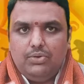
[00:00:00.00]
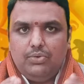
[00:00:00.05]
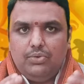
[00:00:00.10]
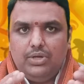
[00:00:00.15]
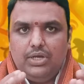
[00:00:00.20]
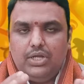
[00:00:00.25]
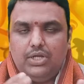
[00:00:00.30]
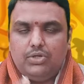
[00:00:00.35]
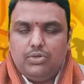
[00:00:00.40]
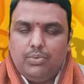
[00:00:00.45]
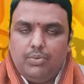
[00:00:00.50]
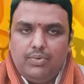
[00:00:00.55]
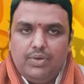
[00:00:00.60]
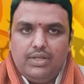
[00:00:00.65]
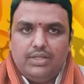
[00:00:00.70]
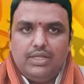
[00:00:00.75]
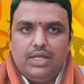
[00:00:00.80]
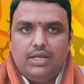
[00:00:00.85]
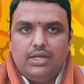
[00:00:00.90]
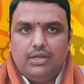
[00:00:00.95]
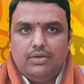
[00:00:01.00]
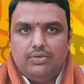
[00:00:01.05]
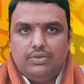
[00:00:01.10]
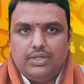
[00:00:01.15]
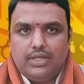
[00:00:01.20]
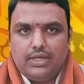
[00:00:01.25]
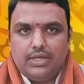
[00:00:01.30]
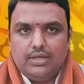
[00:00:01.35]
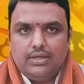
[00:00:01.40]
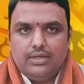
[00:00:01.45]
నుండి శుభ ఫలితాలు
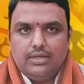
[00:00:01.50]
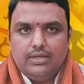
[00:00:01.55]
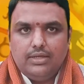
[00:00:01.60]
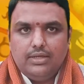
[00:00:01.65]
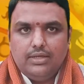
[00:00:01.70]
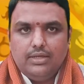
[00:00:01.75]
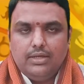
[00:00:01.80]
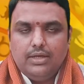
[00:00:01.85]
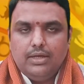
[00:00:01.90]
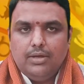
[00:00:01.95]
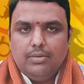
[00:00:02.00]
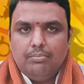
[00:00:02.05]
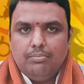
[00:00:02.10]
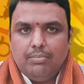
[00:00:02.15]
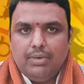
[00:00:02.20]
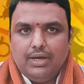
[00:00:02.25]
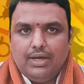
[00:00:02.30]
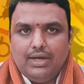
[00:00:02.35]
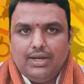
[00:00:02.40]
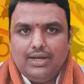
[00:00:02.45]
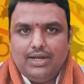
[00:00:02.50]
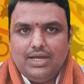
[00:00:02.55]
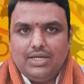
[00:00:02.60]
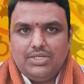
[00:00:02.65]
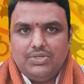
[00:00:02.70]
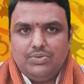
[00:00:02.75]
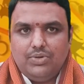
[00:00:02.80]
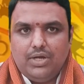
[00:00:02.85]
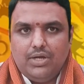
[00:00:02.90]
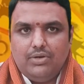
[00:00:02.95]
కలుగుతాయి మకర
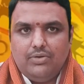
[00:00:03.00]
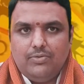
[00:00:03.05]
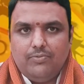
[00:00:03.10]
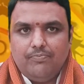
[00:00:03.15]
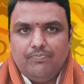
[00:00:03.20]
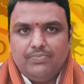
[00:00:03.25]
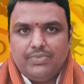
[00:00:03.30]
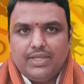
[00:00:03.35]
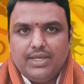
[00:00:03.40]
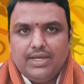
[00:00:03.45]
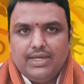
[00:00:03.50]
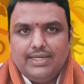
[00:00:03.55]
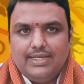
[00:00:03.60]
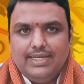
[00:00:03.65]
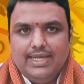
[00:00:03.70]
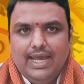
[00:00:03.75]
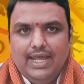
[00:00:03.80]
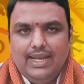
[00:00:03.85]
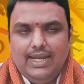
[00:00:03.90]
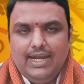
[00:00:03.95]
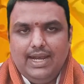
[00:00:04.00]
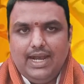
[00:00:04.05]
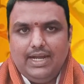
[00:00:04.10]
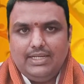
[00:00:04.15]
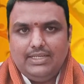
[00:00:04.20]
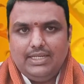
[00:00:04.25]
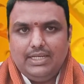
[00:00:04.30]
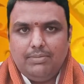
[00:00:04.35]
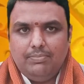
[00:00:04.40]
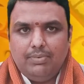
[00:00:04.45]
రాశి వారు
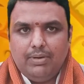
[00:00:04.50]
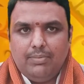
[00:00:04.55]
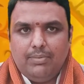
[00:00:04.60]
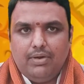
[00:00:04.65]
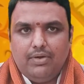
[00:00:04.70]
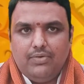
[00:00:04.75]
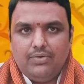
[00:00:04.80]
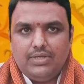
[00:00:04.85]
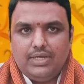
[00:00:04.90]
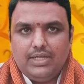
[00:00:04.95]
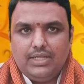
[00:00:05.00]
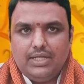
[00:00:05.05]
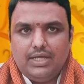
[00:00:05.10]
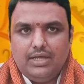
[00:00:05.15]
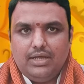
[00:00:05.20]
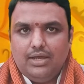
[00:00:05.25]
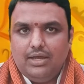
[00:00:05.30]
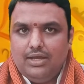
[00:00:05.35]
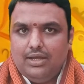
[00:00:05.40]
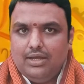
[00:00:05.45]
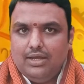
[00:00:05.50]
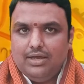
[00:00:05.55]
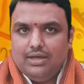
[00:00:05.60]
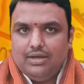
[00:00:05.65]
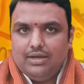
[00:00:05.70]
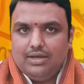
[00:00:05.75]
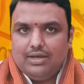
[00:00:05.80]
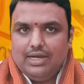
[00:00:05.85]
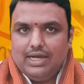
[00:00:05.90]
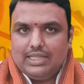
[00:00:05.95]
ఏలినాటి శని ప్రభావం చేత
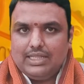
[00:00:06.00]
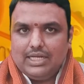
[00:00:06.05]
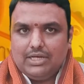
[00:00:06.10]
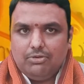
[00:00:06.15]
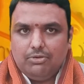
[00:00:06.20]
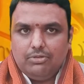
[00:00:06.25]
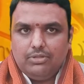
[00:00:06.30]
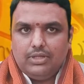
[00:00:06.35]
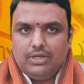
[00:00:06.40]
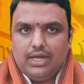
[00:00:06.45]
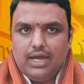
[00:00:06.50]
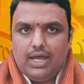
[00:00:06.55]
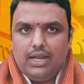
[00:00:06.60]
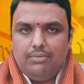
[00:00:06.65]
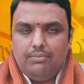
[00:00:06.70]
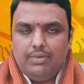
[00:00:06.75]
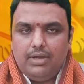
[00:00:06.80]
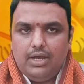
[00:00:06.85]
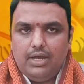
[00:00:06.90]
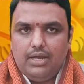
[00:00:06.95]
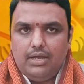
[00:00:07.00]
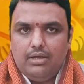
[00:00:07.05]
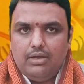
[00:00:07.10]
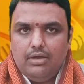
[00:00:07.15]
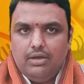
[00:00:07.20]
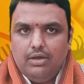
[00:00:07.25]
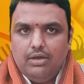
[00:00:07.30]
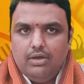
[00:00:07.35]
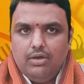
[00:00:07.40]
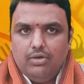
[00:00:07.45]
గత కొంతకాలంగా
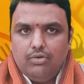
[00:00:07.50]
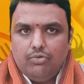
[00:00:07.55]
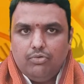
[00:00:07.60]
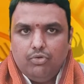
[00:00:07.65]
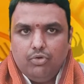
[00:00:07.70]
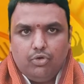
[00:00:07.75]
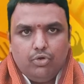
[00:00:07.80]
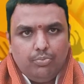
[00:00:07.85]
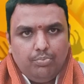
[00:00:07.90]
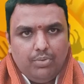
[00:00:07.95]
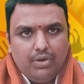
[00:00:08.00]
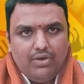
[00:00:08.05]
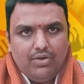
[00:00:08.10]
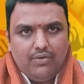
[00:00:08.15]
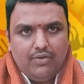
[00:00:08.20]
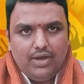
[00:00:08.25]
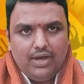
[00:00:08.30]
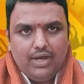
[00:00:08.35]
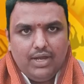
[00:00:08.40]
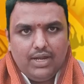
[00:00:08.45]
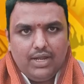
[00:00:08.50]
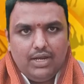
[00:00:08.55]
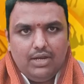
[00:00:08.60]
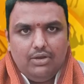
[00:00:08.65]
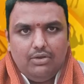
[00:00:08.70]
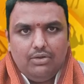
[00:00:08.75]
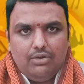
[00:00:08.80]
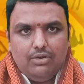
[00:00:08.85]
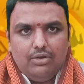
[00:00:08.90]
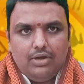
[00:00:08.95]
కుటుంబ
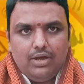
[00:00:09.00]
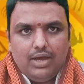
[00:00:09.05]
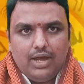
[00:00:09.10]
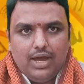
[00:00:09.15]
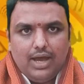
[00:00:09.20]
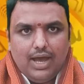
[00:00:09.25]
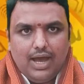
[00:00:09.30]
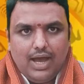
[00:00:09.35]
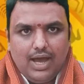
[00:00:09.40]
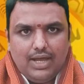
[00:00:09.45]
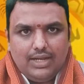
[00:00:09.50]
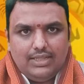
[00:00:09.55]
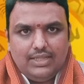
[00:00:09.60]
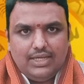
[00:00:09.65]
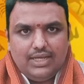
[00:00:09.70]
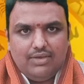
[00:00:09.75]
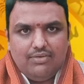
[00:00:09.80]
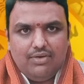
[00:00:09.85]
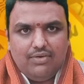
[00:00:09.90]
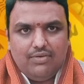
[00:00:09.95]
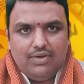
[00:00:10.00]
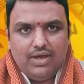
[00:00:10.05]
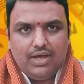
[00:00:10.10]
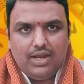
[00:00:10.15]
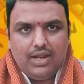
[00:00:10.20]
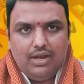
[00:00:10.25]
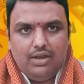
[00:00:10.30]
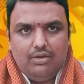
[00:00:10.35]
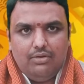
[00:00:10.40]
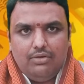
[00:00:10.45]
వ్యవహారాల్లో ఆర్థిక
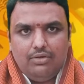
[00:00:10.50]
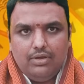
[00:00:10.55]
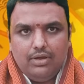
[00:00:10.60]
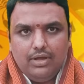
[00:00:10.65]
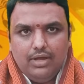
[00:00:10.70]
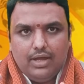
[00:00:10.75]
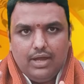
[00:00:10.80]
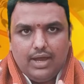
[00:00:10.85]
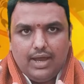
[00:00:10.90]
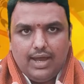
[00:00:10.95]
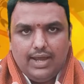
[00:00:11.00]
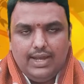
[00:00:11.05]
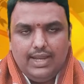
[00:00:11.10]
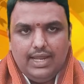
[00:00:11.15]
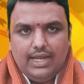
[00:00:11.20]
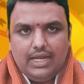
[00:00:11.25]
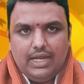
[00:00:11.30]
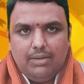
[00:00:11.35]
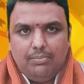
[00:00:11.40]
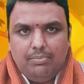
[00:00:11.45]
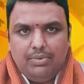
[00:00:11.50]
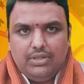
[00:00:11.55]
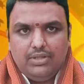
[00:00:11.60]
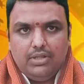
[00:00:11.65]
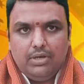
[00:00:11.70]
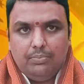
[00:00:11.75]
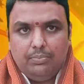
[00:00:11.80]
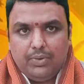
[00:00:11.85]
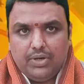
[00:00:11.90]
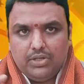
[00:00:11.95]
వ్యవహారాల్లో అనేక
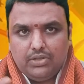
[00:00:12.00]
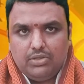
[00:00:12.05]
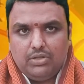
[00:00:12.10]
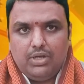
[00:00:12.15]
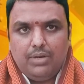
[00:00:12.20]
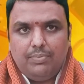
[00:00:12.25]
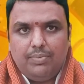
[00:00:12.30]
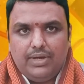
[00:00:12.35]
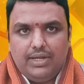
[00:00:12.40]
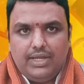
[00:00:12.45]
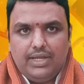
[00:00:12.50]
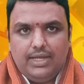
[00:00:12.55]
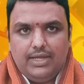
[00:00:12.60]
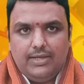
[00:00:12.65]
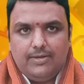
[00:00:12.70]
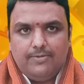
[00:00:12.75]
ఇబ్బందులు పడుతున్నప్పటికీ